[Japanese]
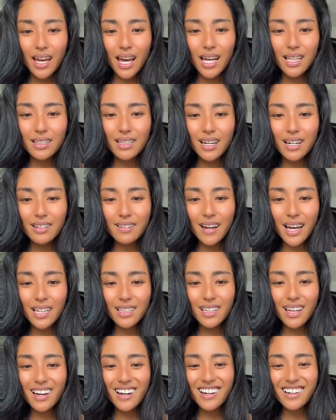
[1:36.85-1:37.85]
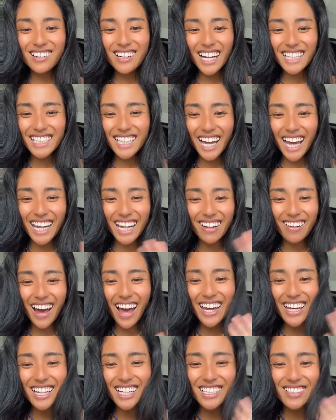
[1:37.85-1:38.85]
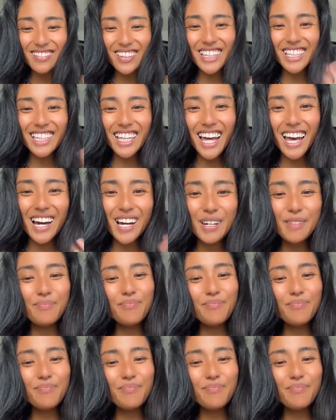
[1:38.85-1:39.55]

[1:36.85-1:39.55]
Hello, hello. 朝からおはようみんな。